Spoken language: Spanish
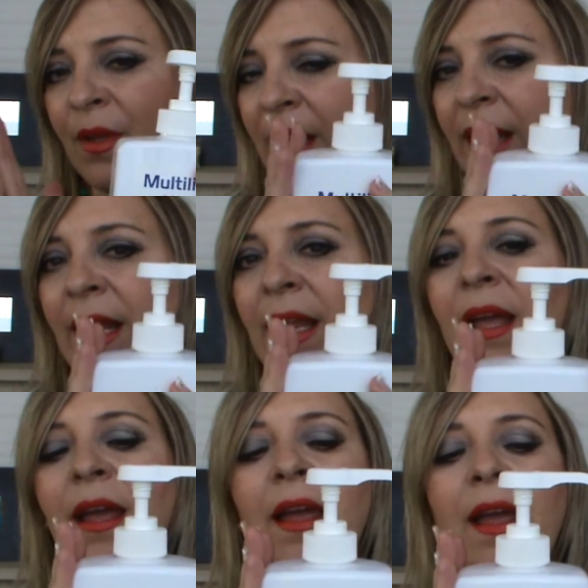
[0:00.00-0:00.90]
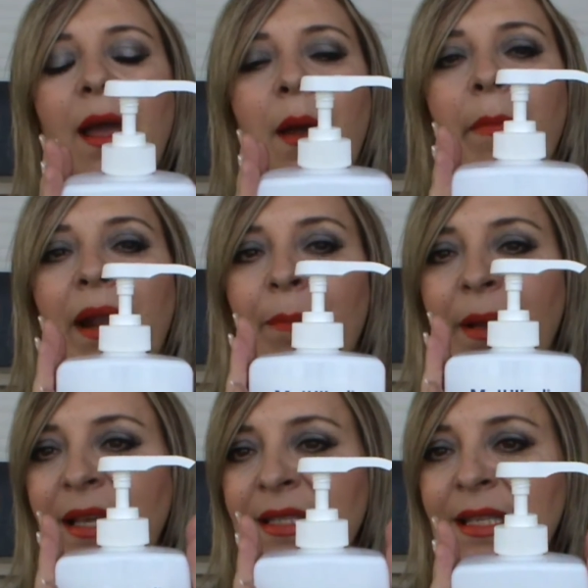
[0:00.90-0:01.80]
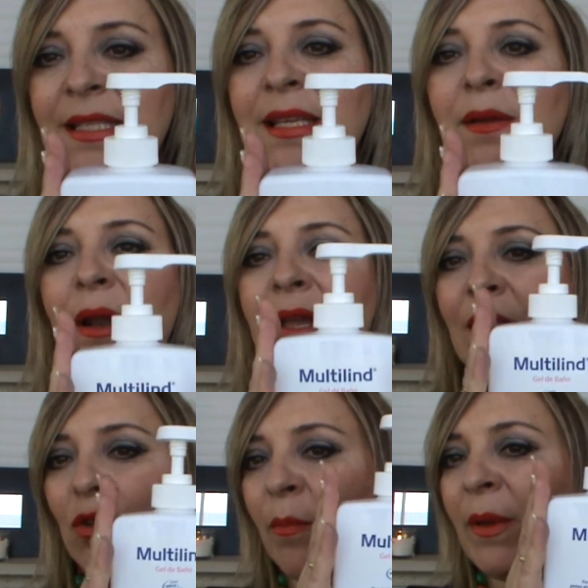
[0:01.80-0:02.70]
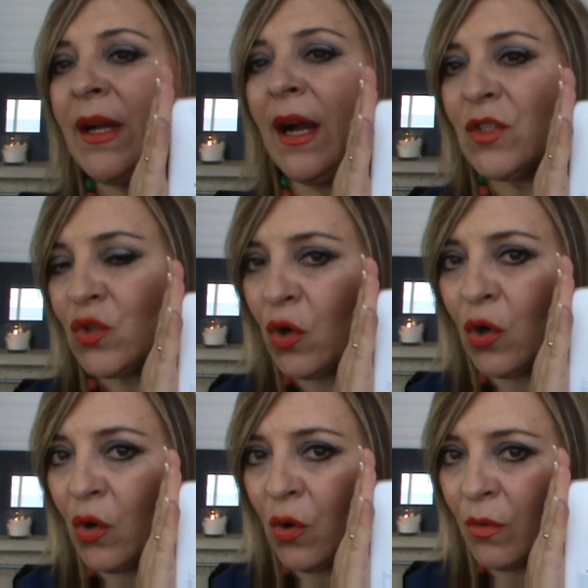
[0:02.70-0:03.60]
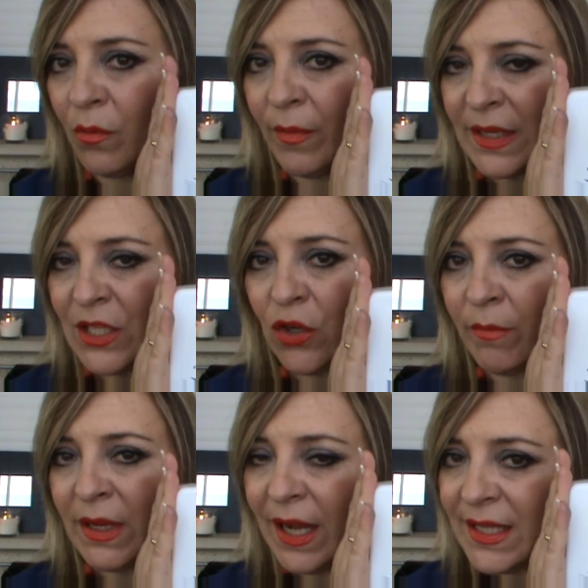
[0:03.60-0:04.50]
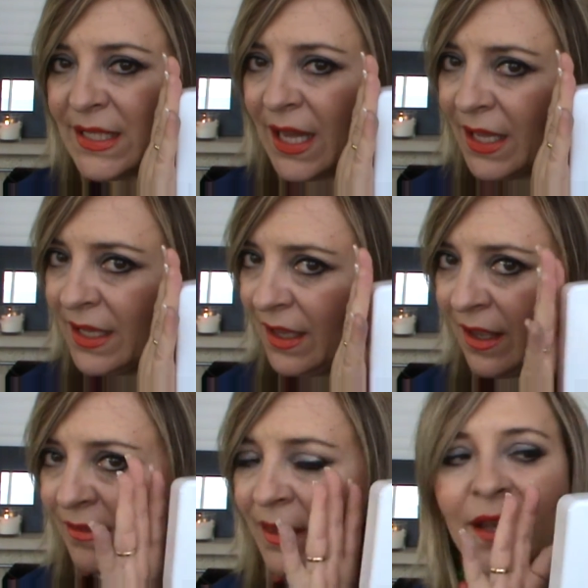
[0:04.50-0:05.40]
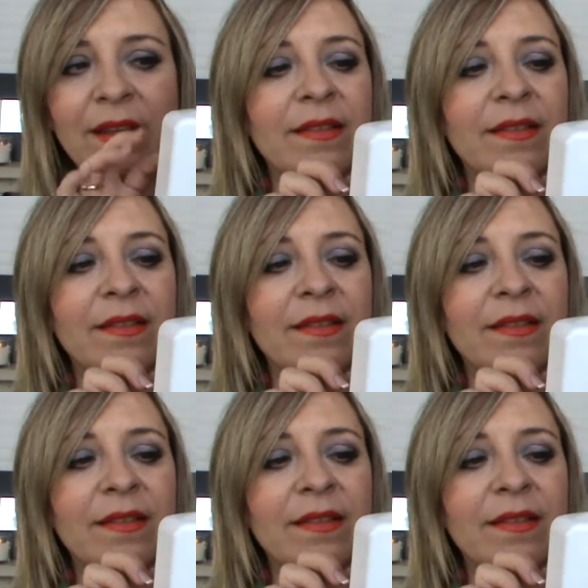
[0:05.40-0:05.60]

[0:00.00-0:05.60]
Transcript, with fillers: geles para pieles sensibles y atópicas son básicos en mi casa y entran y